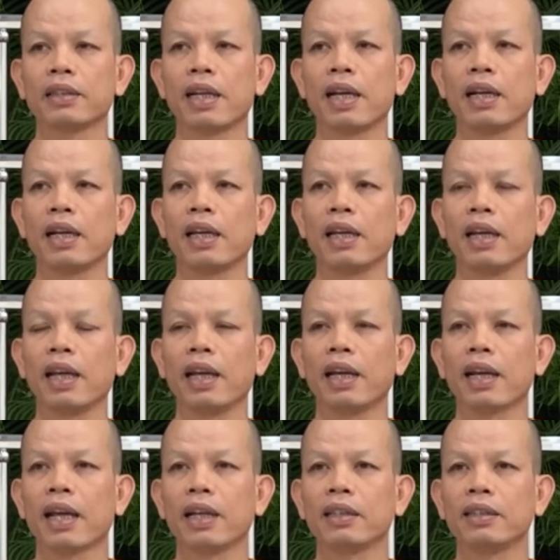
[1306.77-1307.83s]
อาซาในแล
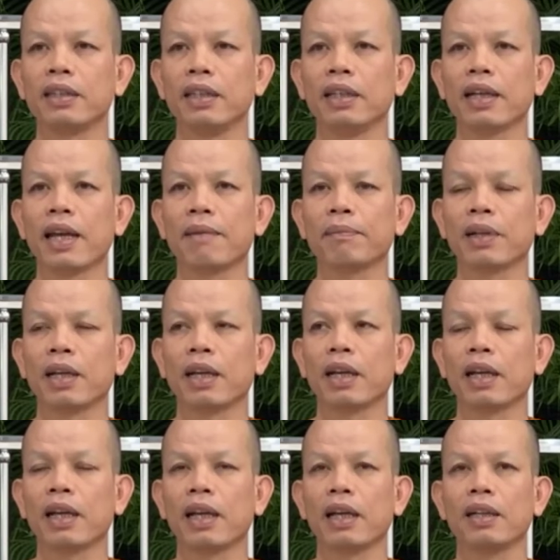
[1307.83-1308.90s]
นหัน สีงามกับ
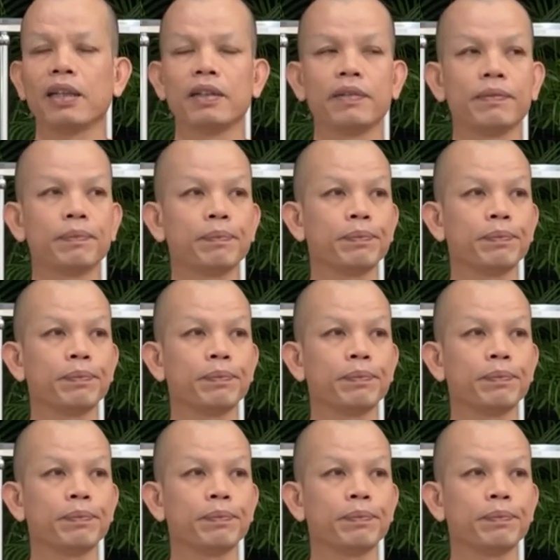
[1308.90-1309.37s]
อลหัน